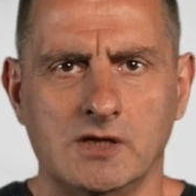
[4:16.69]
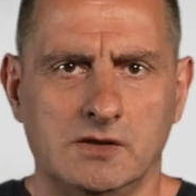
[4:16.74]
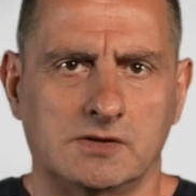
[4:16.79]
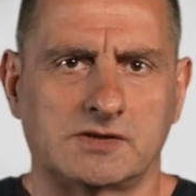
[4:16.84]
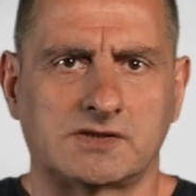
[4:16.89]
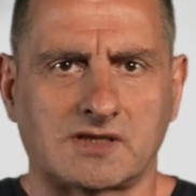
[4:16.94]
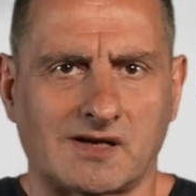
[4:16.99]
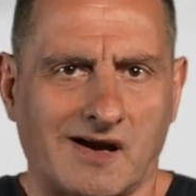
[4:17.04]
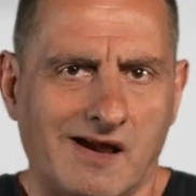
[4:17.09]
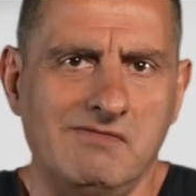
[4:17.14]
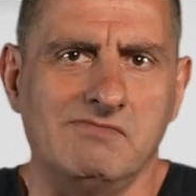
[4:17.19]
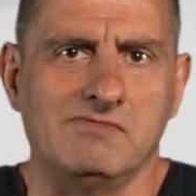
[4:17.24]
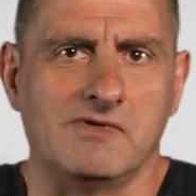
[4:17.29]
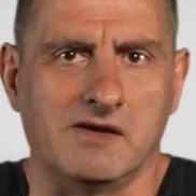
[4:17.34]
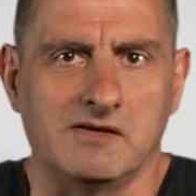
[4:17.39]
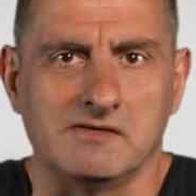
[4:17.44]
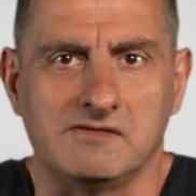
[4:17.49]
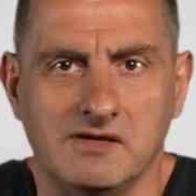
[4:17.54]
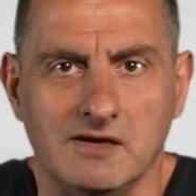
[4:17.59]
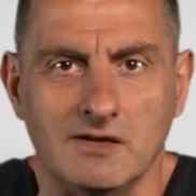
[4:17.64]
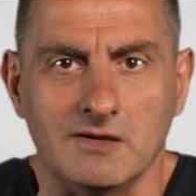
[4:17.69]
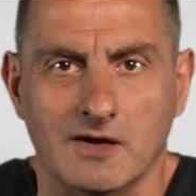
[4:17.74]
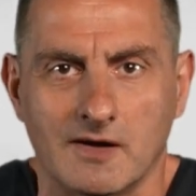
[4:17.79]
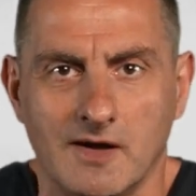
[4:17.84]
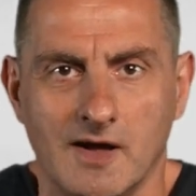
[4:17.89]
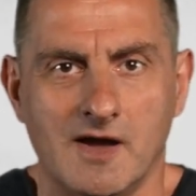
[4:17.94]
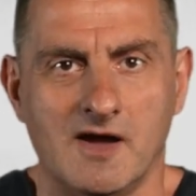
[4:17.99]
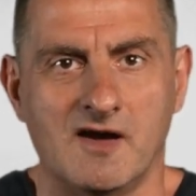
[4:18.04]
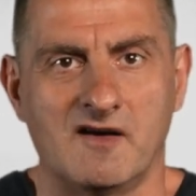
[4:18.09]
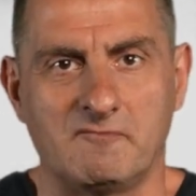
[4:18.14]
И странное дело,
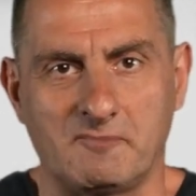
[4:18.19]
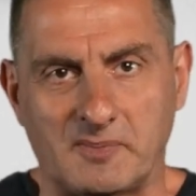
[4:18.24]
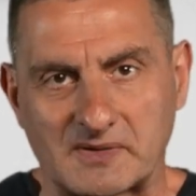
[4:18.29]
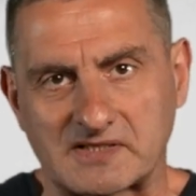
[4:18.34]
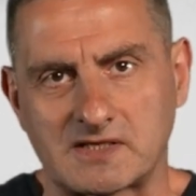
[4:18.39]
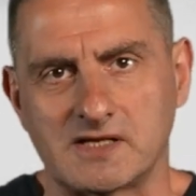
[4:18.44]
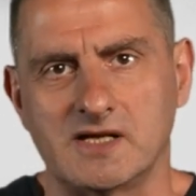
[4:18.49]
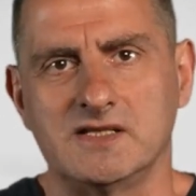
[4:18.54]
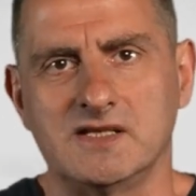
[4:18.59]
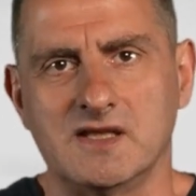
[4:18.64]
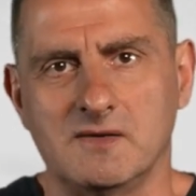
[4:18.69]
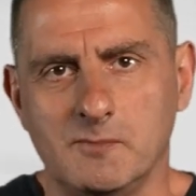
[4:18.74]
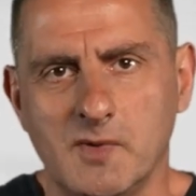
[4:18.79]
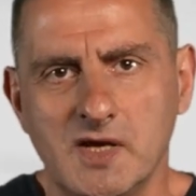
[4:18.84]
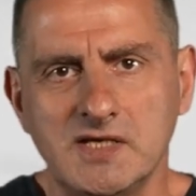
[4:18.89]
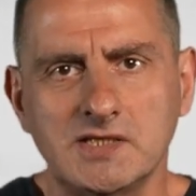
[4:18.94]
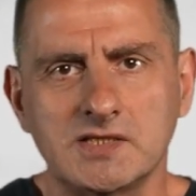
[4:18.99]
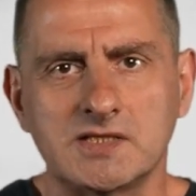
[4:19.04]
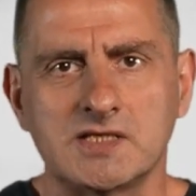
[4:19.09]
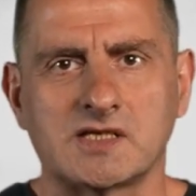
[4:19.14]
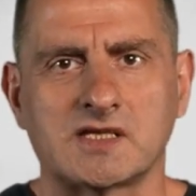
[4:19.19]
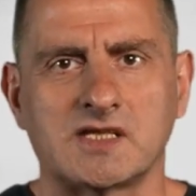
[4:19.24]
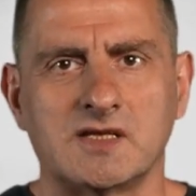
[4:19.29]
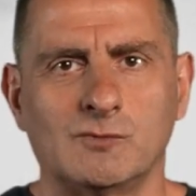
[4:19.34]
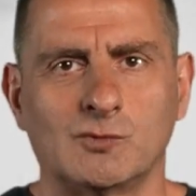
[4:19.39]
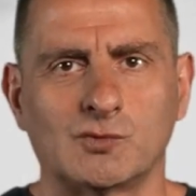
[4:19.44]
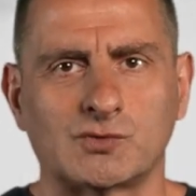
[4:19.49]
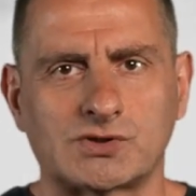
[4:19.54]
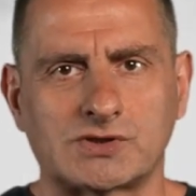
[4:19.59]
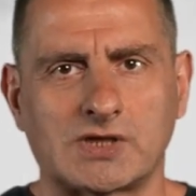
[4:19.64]
в последние месяцы к
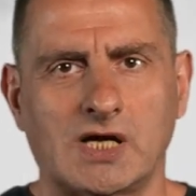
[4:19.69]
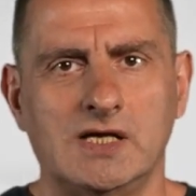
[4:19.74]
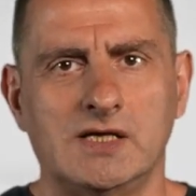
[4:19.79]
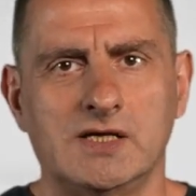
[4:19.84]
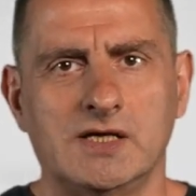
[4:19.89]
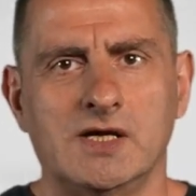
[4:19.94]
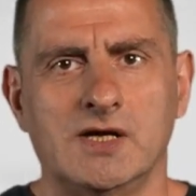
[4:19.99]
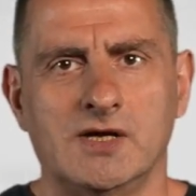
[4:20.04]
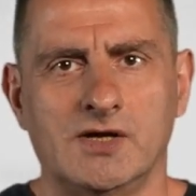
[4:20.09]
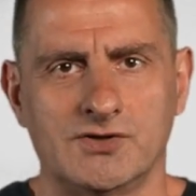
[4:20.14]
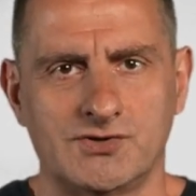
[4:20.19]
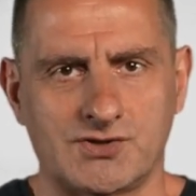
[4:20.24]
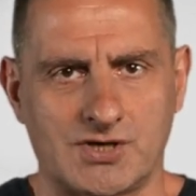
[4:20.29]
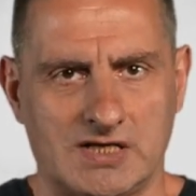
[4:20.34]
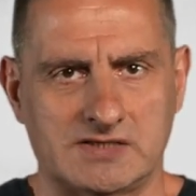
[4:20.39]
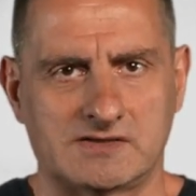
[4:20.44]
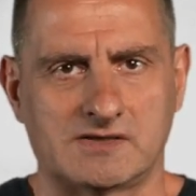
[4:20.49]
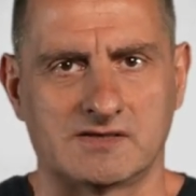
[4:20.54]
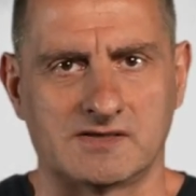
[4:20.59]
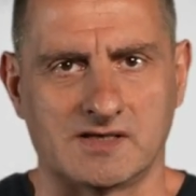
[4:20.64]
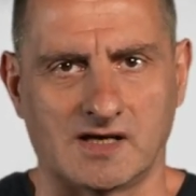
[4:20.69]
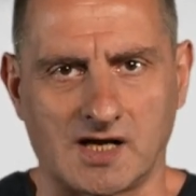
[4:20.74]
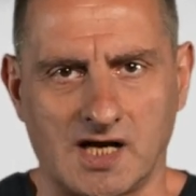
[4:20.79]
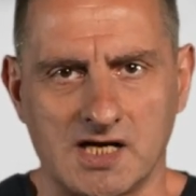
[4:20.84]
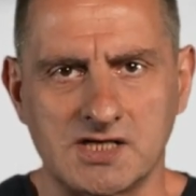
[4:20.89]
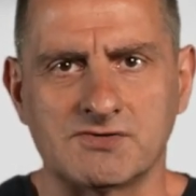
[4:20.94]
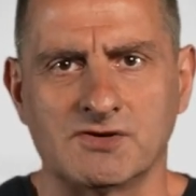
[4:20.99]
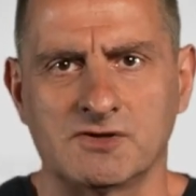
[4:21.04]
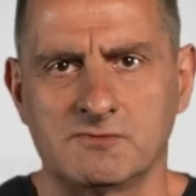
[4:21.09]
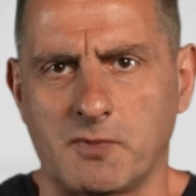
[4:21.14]
нему стали часто
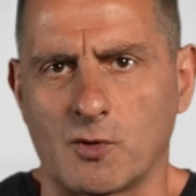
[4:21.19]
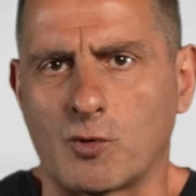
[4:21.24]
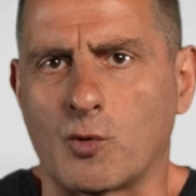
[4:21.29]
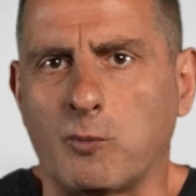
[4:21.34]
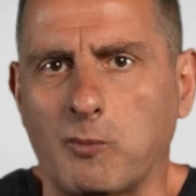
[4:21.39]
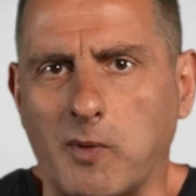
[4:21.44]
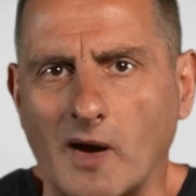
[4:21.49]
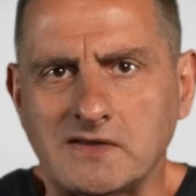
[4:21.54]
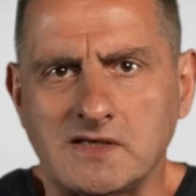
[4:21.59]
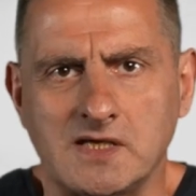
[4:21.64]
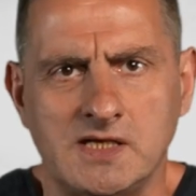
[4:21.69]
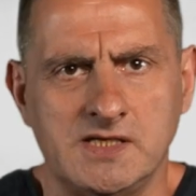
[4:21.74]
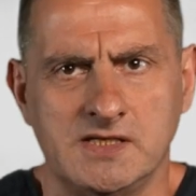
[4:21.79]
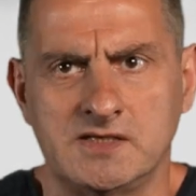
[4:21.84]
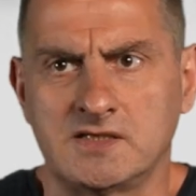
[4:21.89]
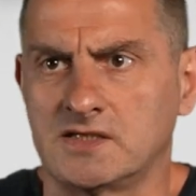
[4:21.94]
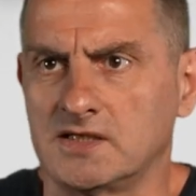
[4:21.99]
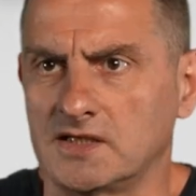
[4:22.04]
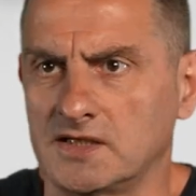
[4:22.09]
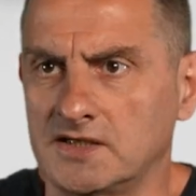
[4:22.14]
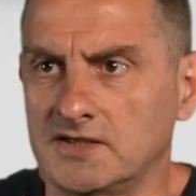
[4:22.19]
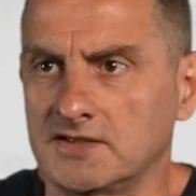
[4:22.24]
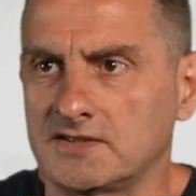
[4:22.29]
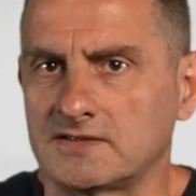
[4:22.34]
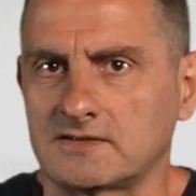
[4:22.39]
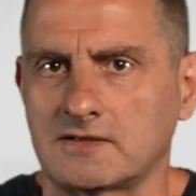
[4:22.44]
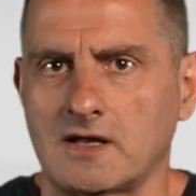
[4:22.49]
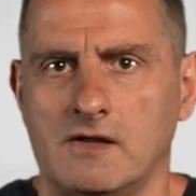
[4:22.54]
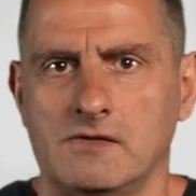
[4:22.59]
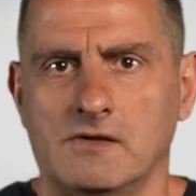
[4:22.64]
захаживать покупатели из
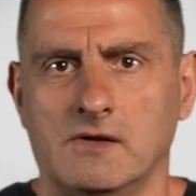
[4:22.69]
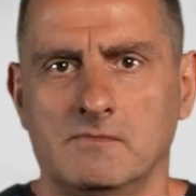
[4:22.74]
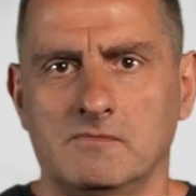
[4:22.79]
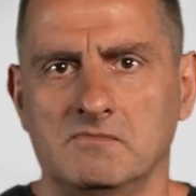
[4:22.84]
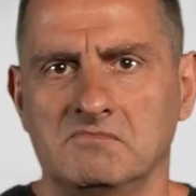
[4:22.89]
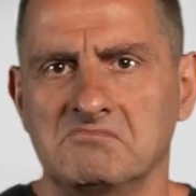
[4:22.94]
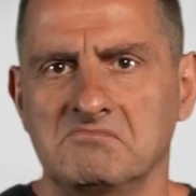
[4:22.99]
Кыргызстана.